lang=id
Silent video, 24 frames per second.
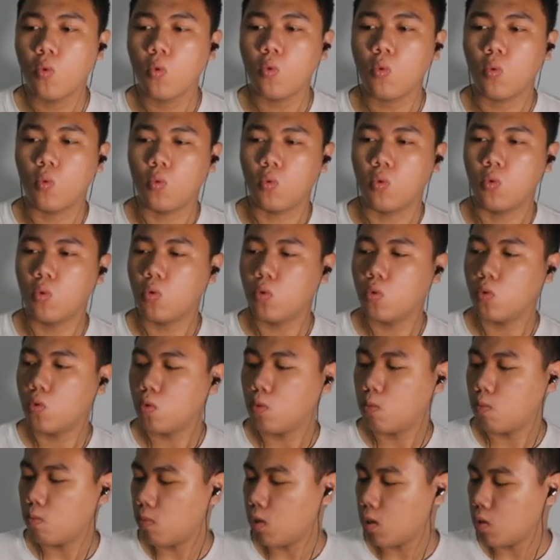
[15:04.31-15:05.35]
Uh,
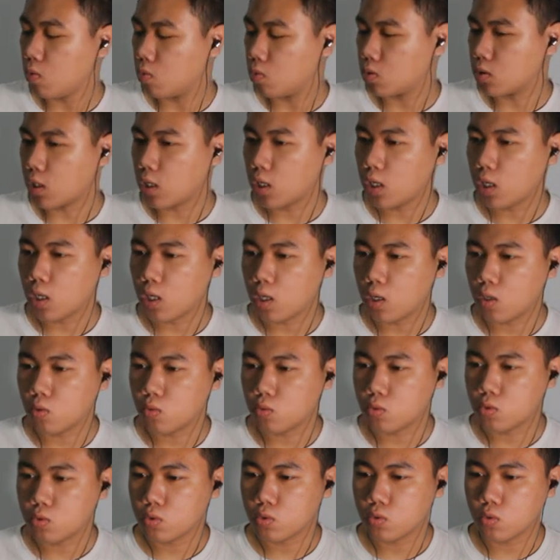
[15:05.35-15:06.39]
baru sekarang
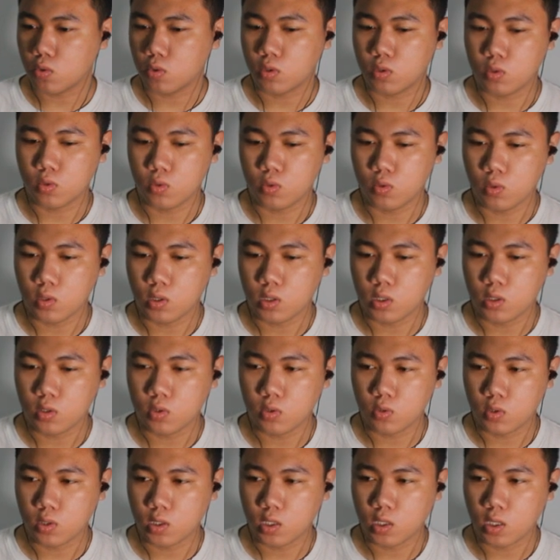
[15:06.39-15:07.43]
Agustus, Juli,
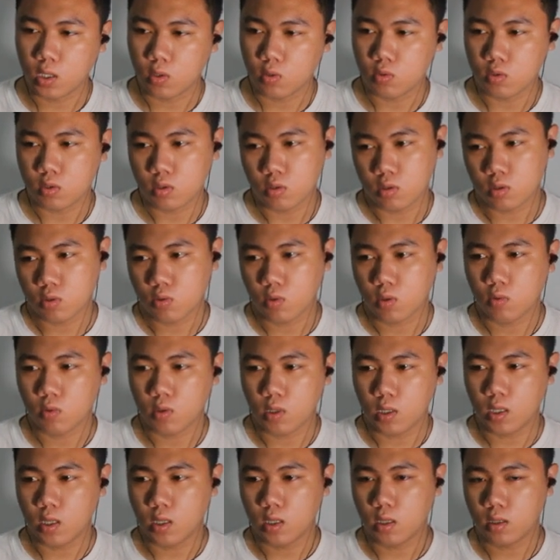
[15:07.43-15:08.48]
Juni, Agustus. Wah,
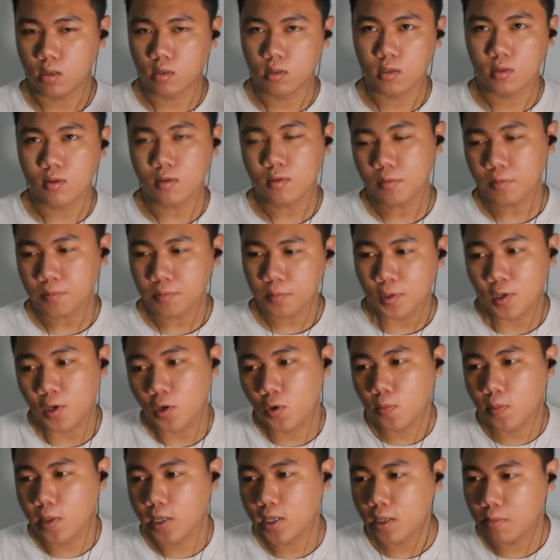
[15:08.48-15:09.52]
udah
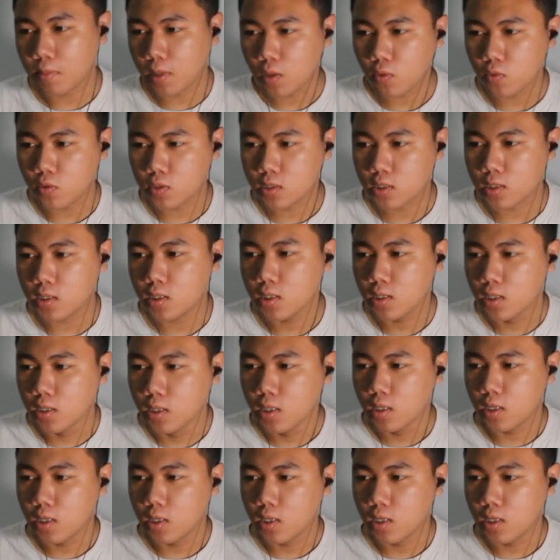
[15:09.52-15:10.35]
lumayan baru sih.